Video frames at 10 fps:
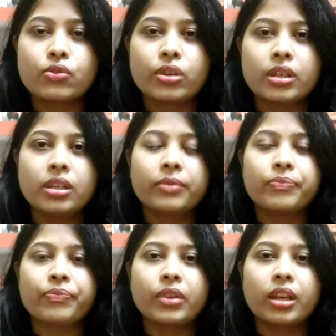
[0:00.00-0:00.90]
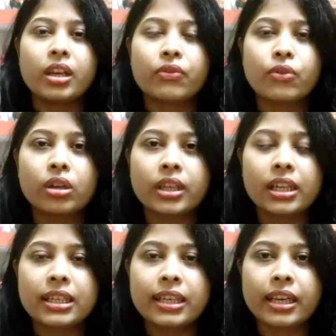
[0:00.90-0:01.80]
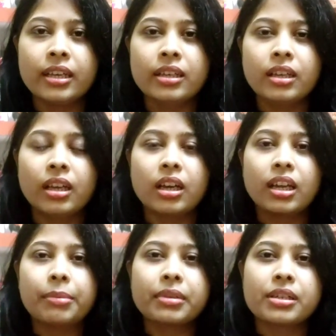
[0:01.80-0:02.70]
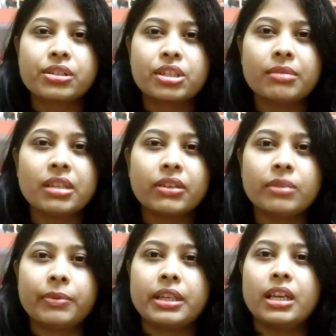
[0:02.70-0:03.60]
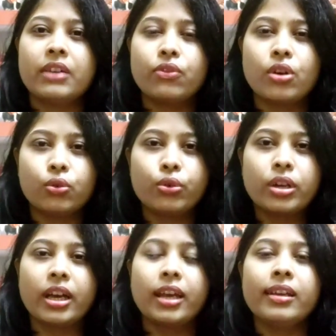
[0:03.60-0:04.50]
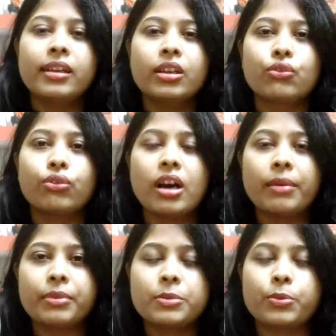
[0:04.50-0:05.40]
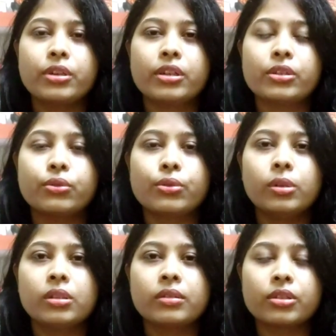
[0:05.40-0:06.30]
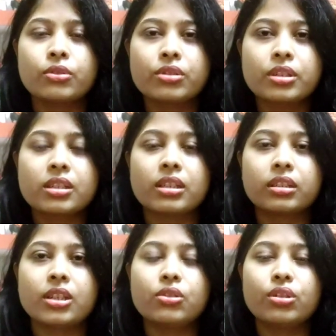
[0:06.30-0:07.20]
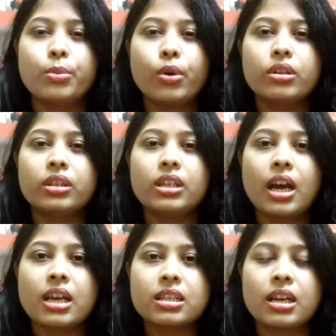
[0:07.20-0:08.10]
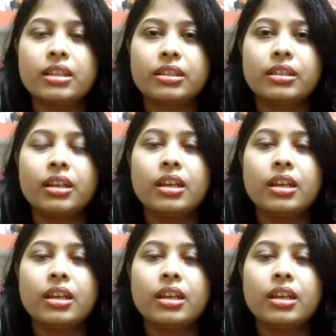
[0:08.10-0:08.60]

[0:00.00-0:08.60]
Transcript: जो कि हेयर फॉल के लिए है अगर आपका एक्सट्रीम लेवल पर हेयर फॉल हो रहा है तो आप इस प्रोडक्ट को यूज़ कर सकते हैं जो कि बहुत ही आसान